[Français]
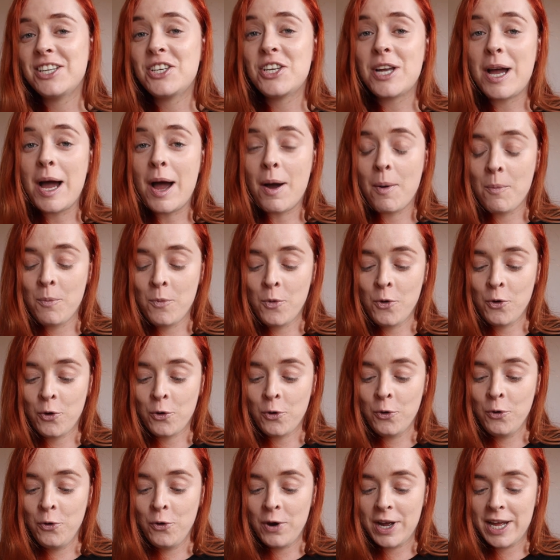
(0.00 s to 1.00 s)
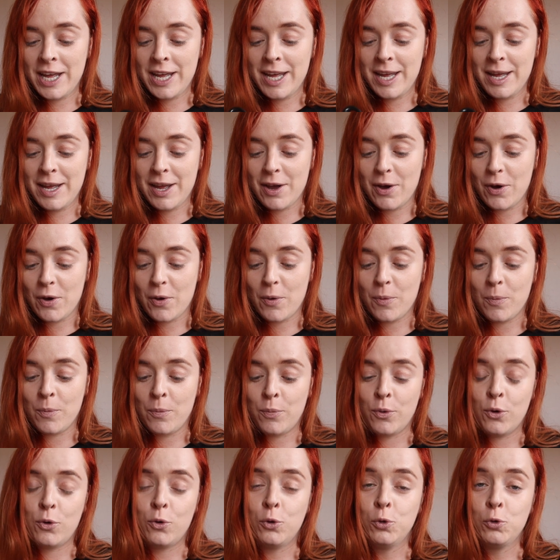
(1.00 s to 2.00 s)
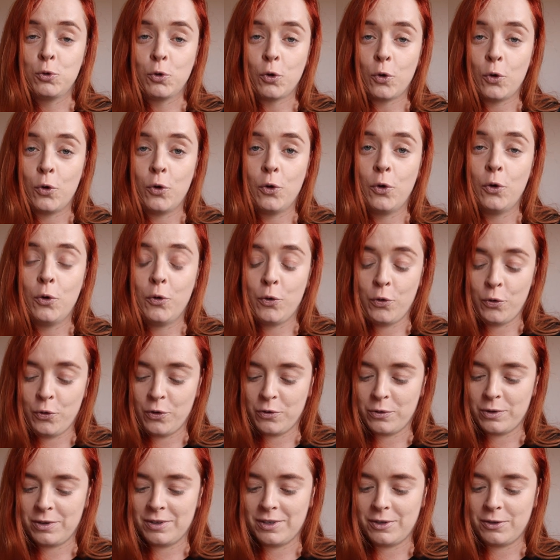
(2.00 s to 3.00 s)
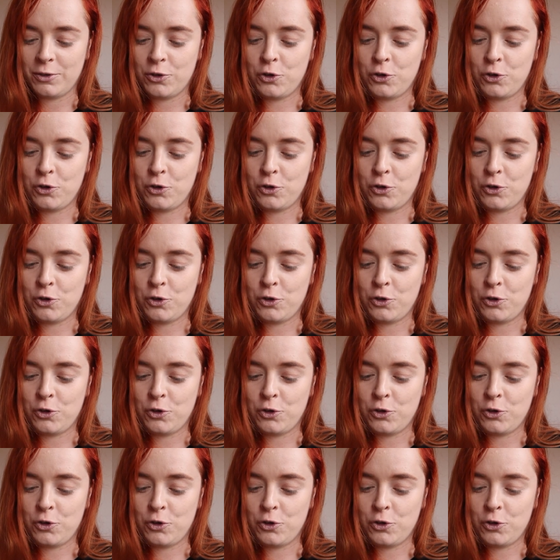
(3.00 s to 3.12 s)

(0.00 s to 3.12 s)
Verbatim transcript: Déjà, mon roux est beaucoup trop